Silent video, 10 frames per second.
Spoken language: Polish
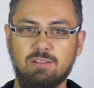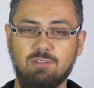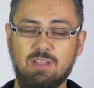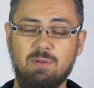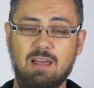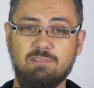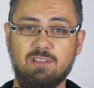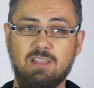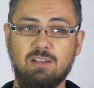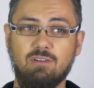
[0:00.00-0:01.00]
to
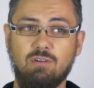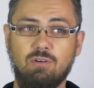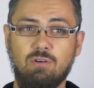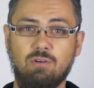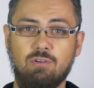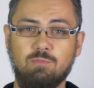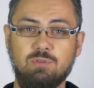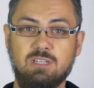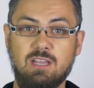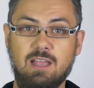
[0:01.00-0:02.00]
naprawdę tego
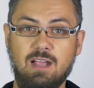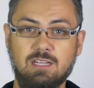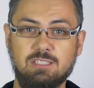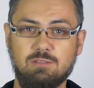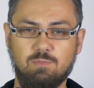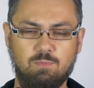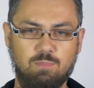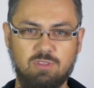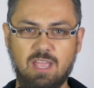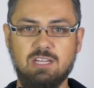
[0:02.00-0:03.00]
robi się jakaś
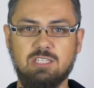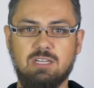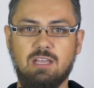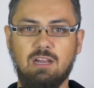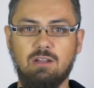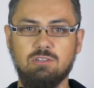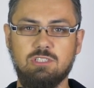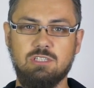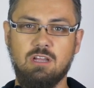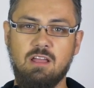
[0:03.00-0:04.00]
potężna
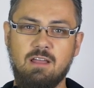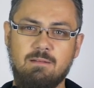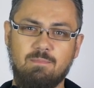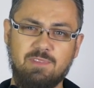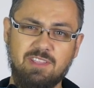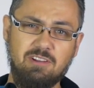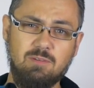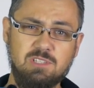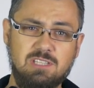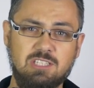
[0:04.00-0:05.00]
ilość. Dlatego
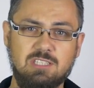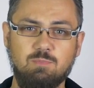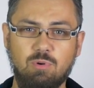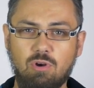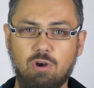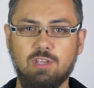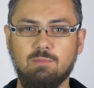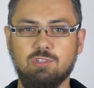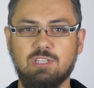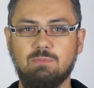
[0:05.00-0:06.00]
myślę, że spokojnie
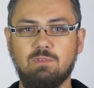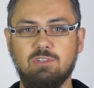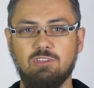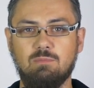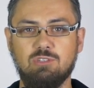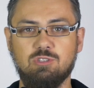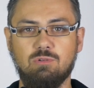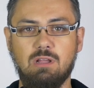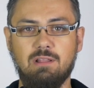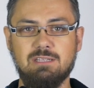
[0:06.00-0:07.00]
można mówić o tym, że
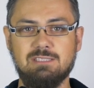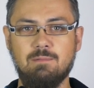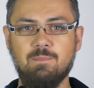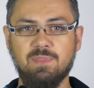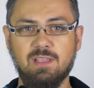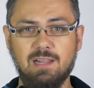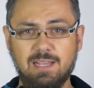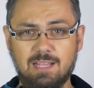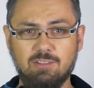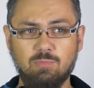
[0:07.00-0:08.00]
Julian jest
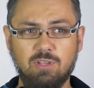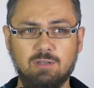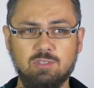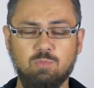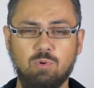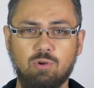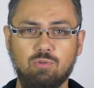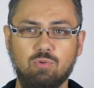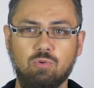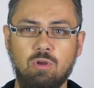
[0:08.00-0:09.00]
legendą tego
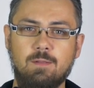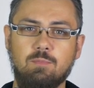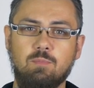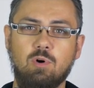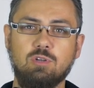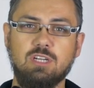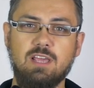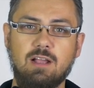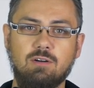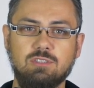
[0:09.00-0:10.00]
sportu. Może
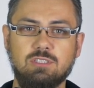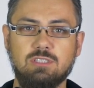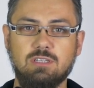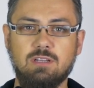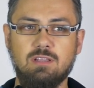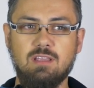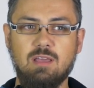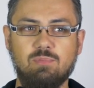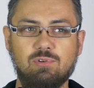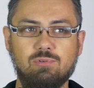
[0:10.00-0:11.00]
jakoś
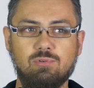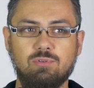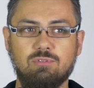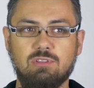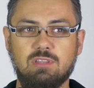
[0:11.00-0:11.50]
nie był